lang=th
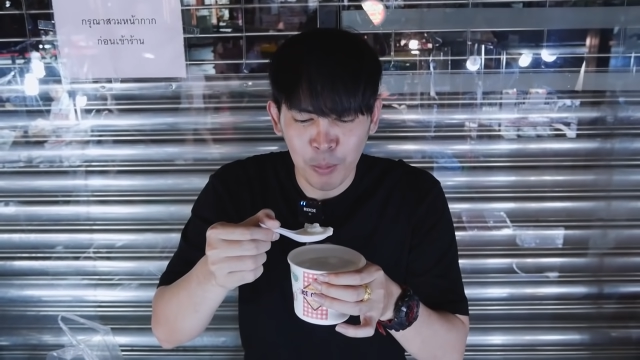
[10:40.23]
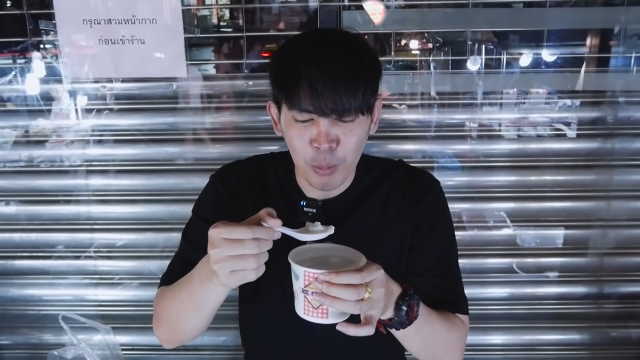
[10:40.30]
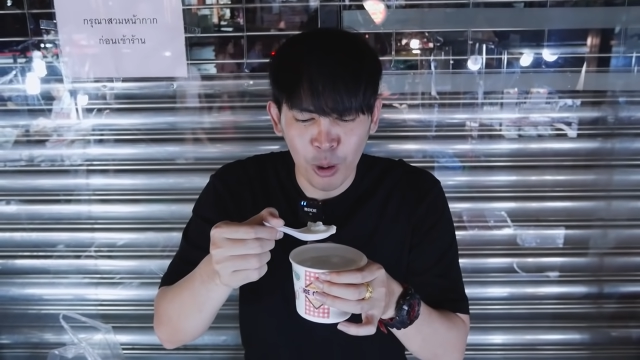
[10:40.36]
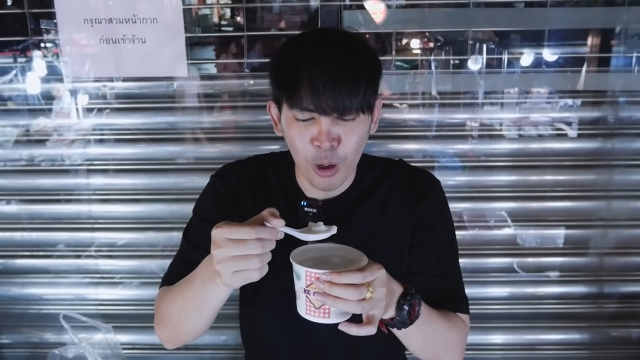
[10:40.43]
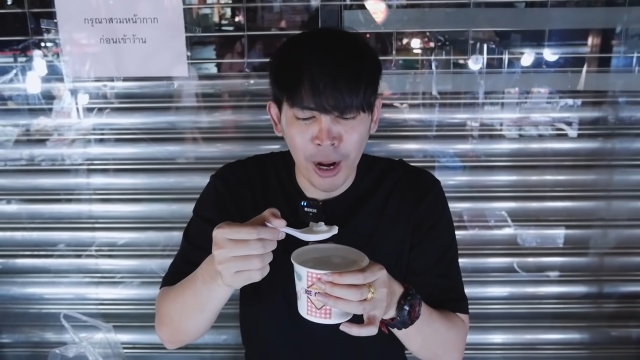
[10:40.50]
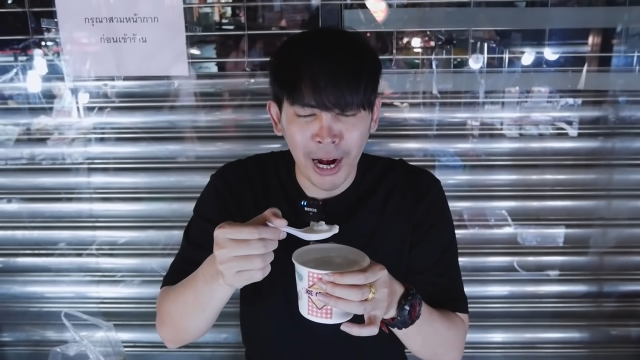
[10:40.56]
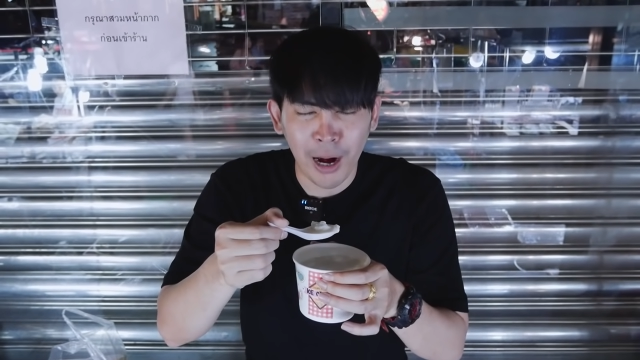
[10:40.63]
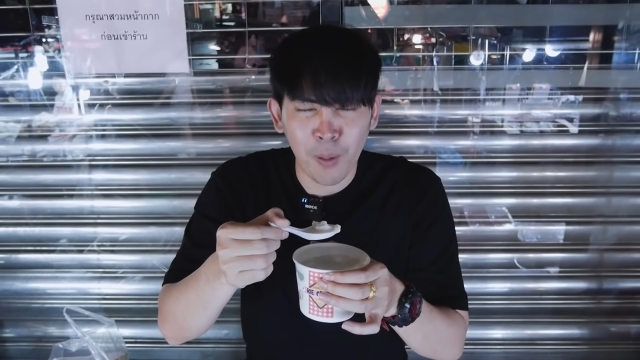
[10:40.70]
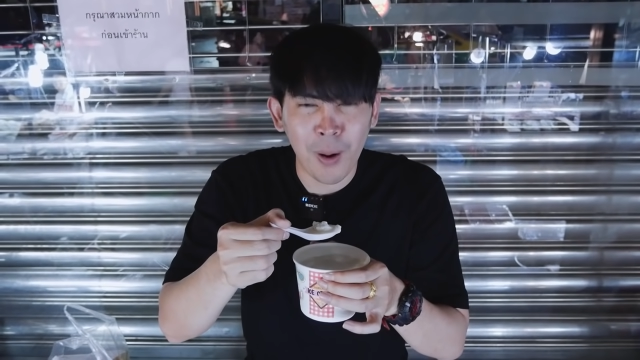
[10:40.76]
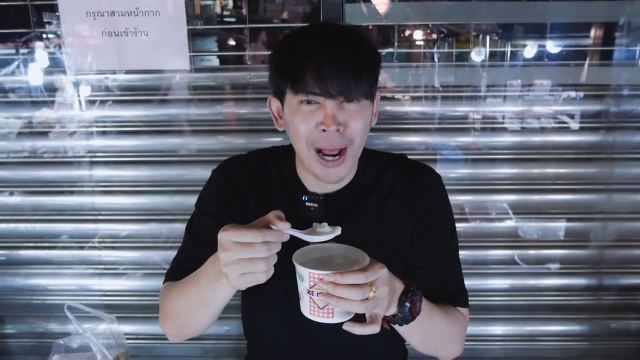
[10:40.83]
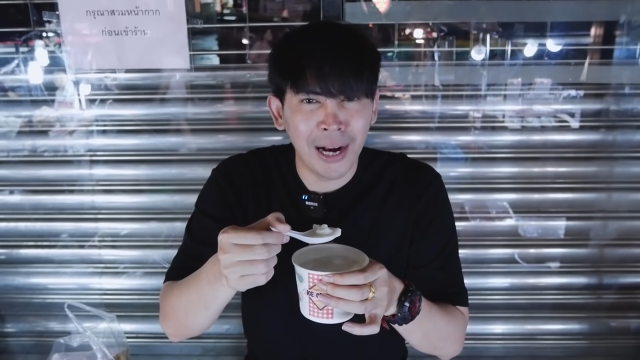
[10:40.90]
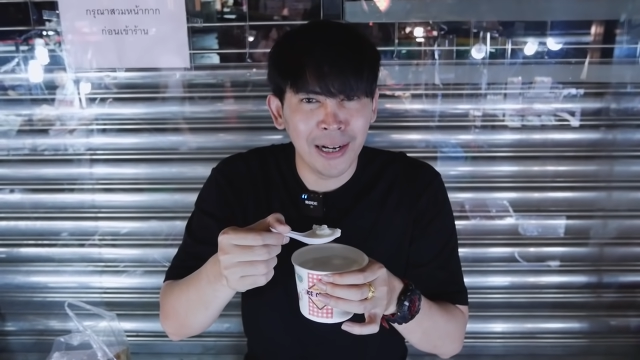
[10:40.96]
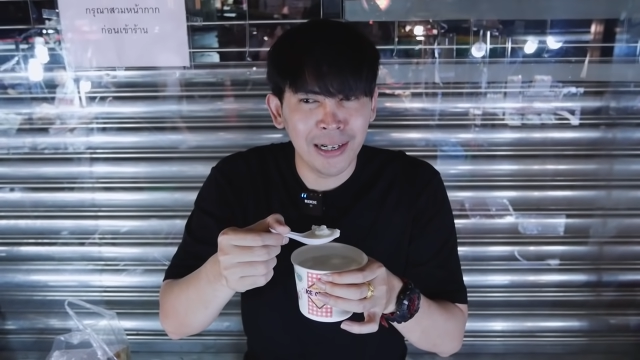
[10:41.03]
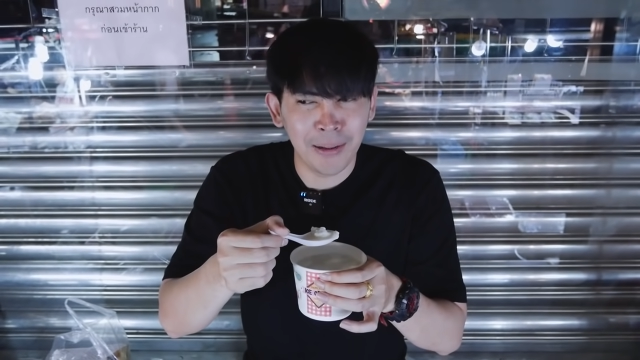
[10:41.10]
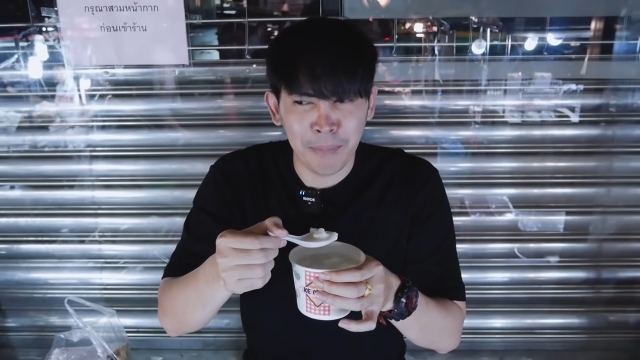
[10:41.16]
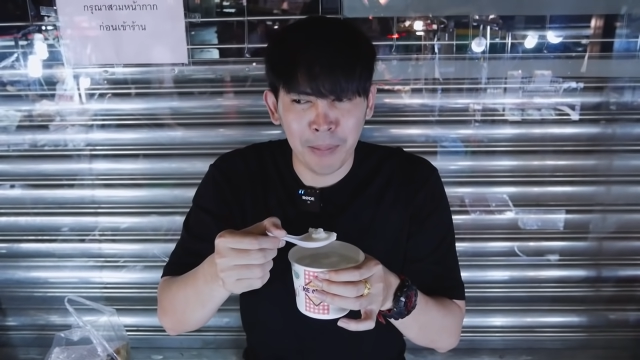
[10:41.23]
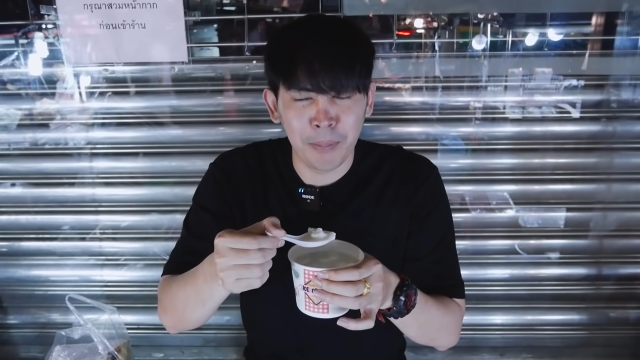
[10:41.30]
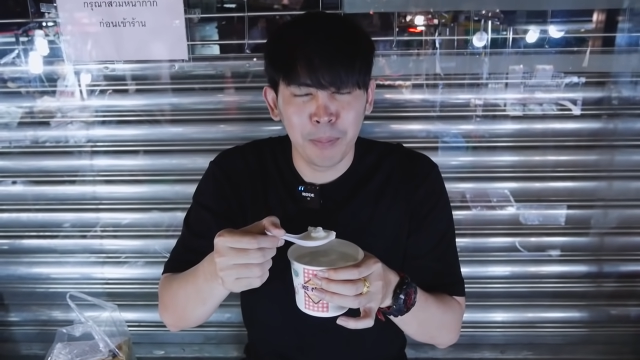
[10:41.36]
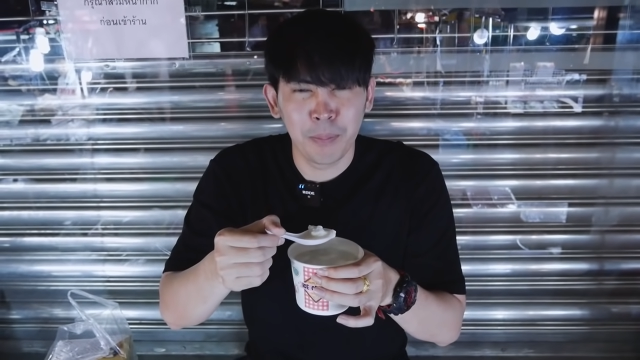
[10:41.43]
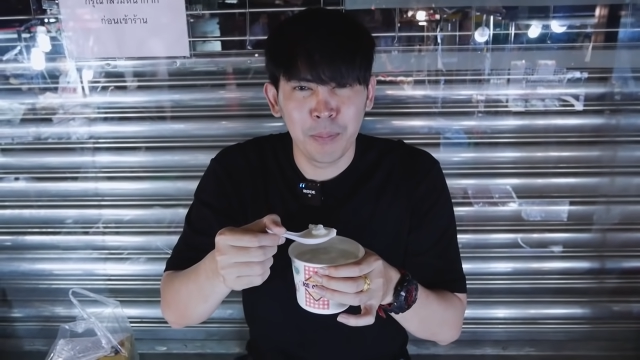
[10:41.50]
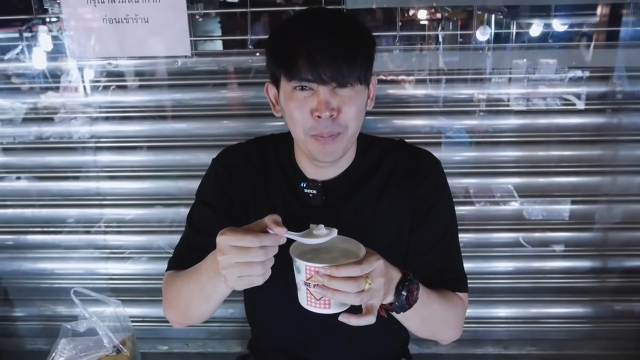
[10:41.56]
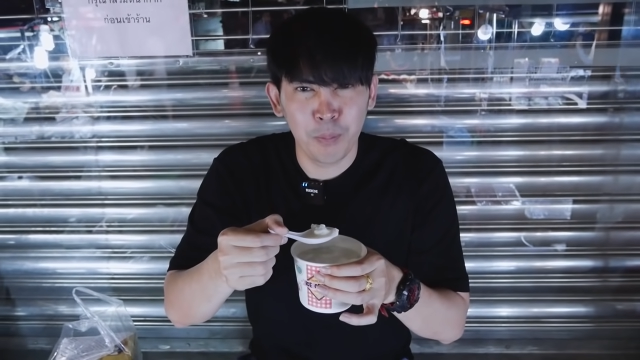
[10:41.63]
บัวลอยไข่หวานแต่แบบ
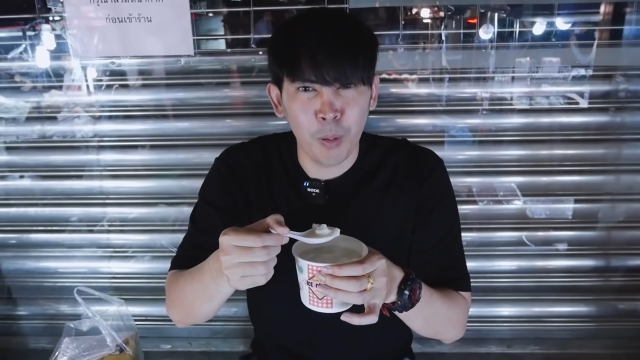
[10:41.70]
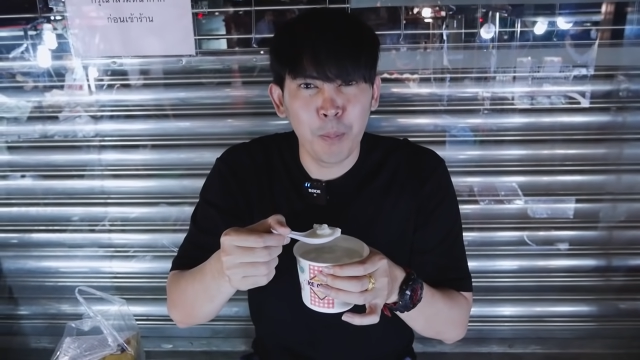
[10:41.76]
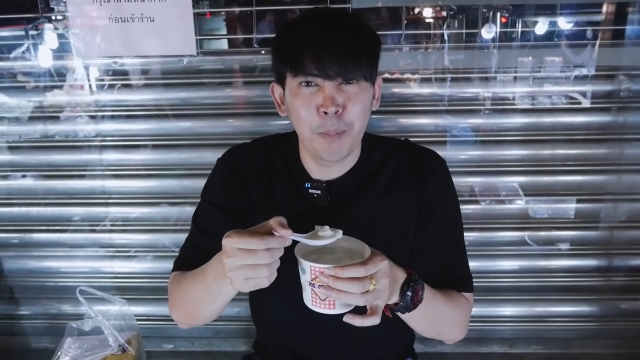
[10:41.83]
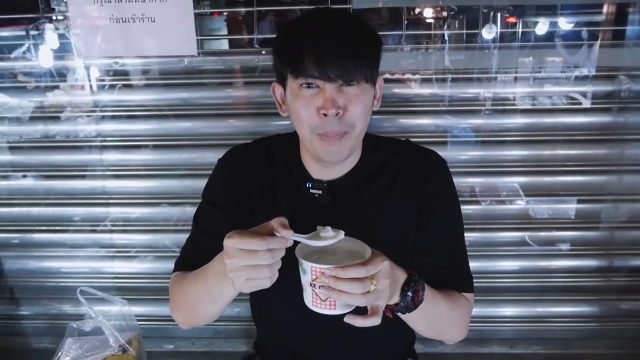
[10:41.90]
ผม